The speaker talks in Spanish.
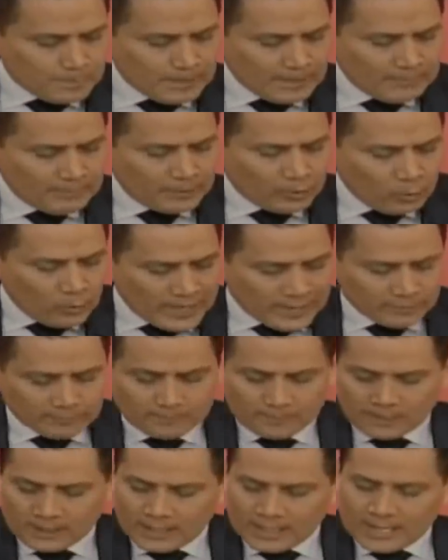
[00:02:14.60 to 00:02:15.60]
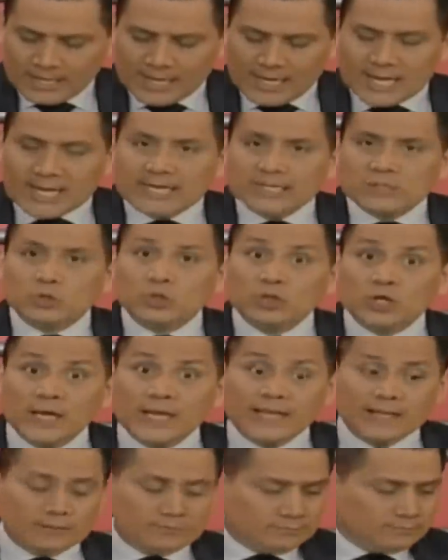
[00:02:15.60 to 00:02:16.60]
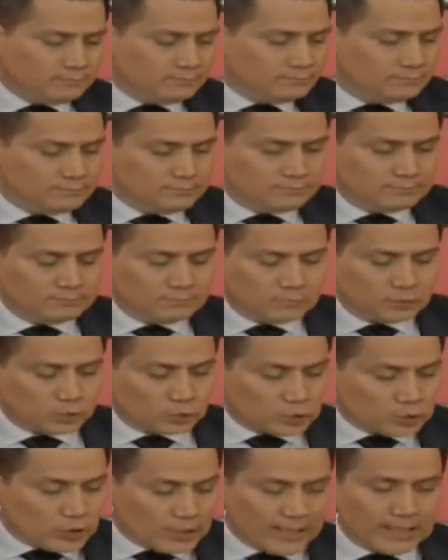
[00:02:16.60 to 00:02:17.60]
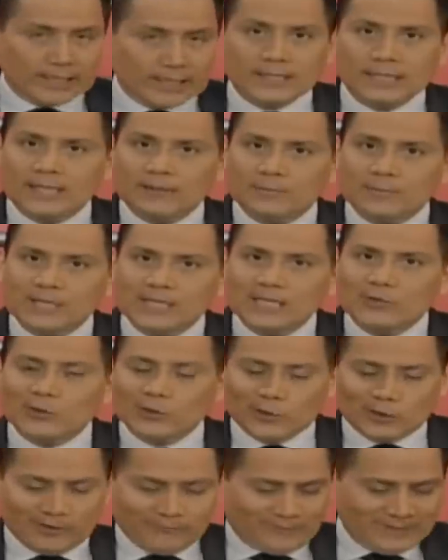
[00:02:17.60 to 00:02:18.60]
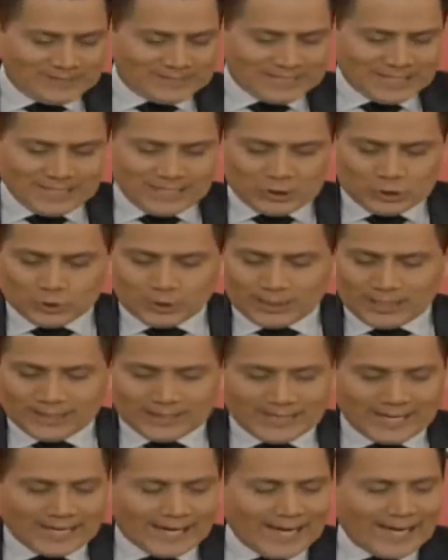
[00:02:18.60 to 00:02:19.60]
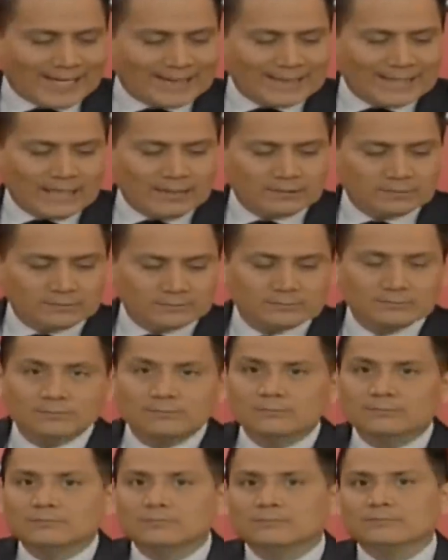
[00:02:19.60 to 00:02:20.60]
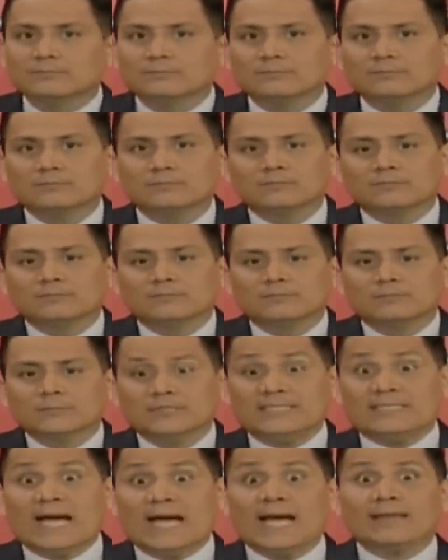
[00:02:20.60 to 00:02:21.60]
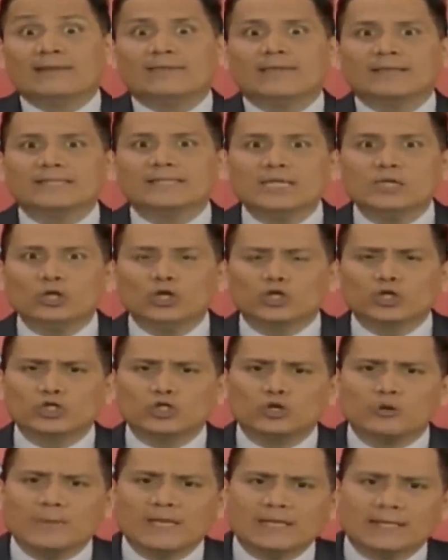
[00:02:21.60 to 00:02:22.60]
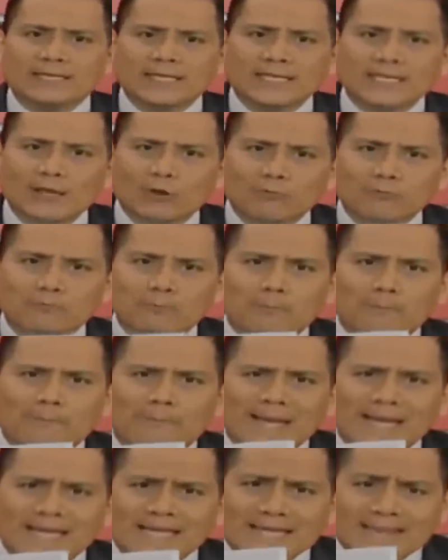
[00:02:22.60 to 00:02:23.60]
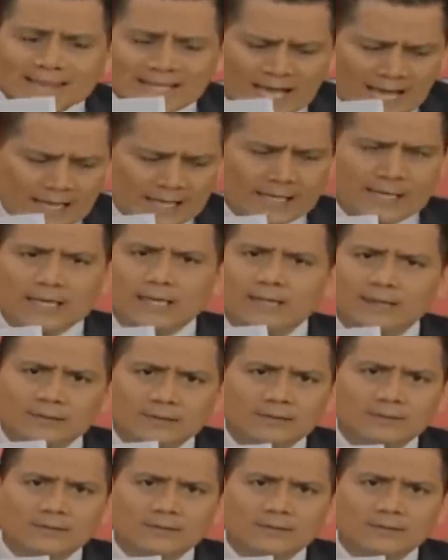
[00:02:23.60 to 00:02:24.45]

Pero bueno, sucede, sucede que el ministro de Defensa ha dicho que esta carta ya está siendo sometida a un peritaje.